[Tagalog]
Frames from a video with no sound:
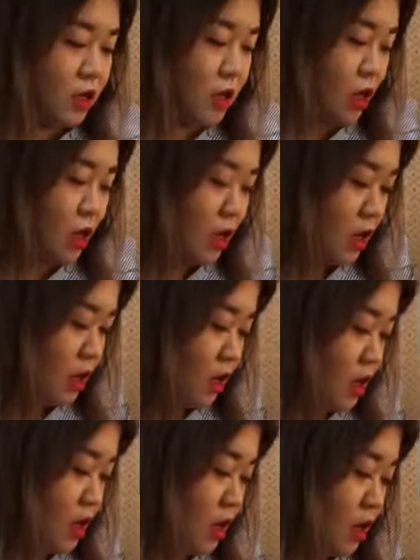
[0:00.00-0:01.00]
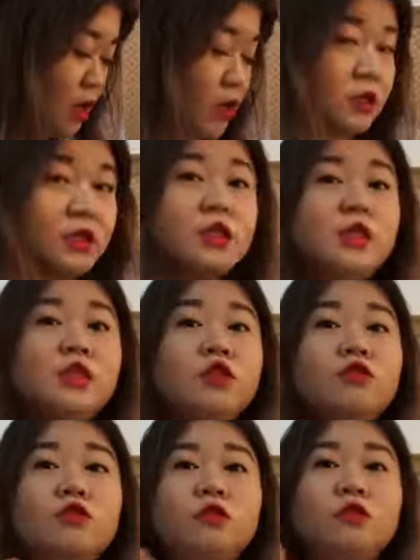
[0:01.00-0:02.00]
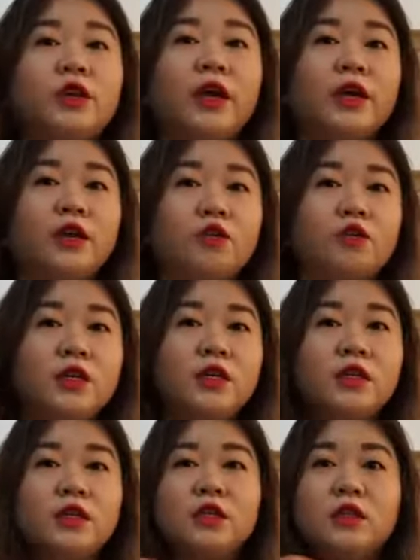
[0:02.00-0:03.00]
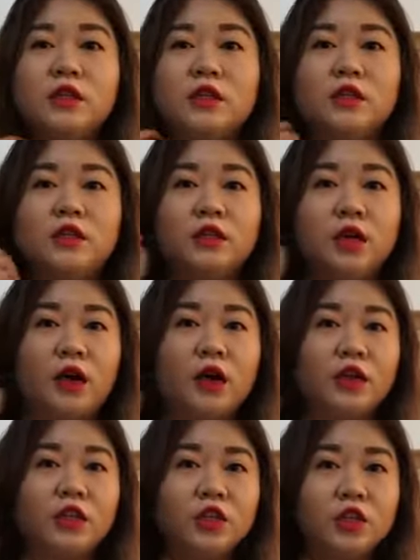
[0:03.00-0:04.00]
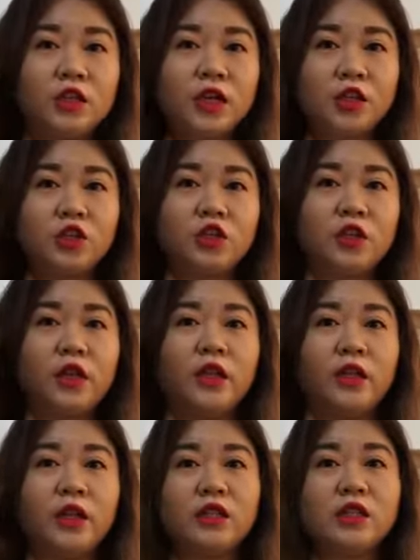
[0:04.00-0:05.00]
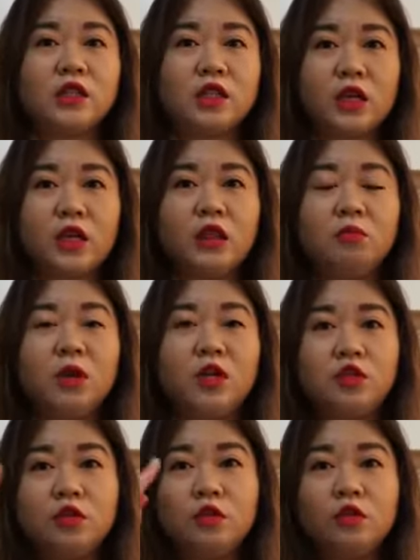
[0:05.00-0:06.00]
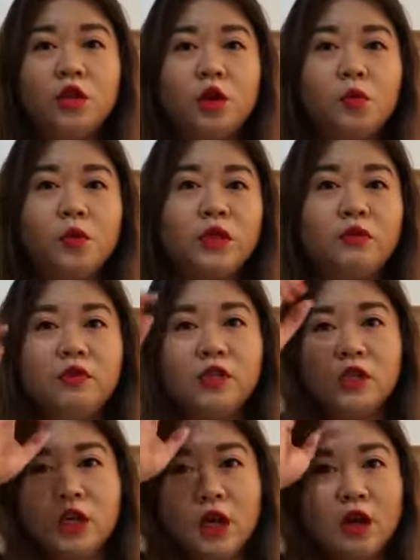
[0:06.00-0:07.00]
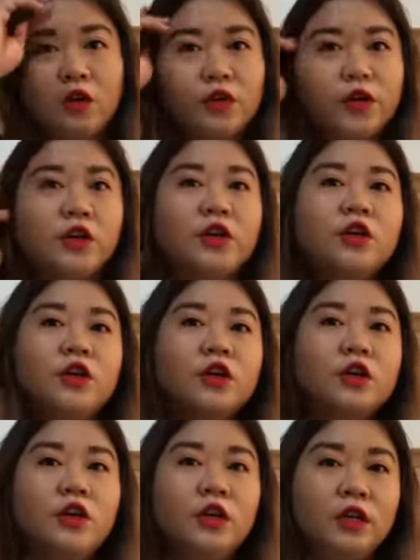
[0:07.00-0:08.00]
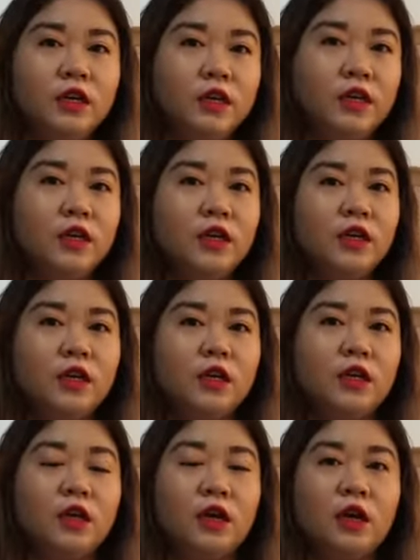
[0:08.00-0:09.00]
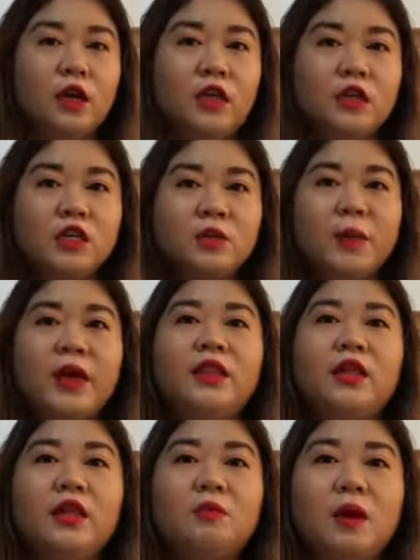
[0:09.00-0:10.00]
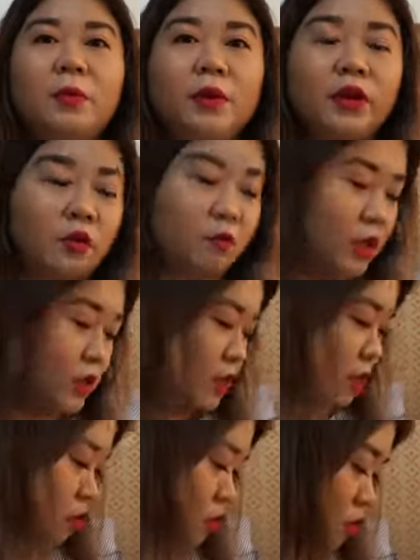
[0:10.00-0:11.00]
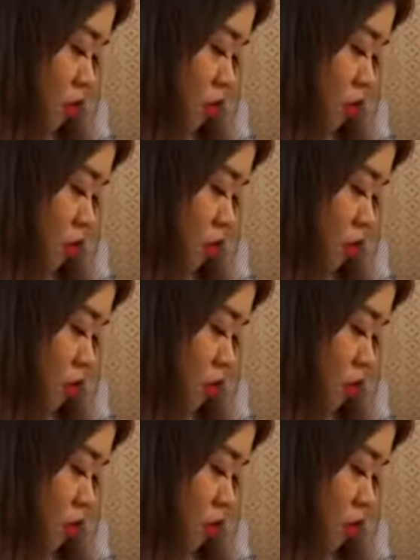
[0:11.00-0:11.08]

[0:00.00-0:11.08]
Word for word: uh, since yung hair ko is, uh, hindi siya natural na straight, medyo wavy siya or curly, uh, despite na nagpapariband ako.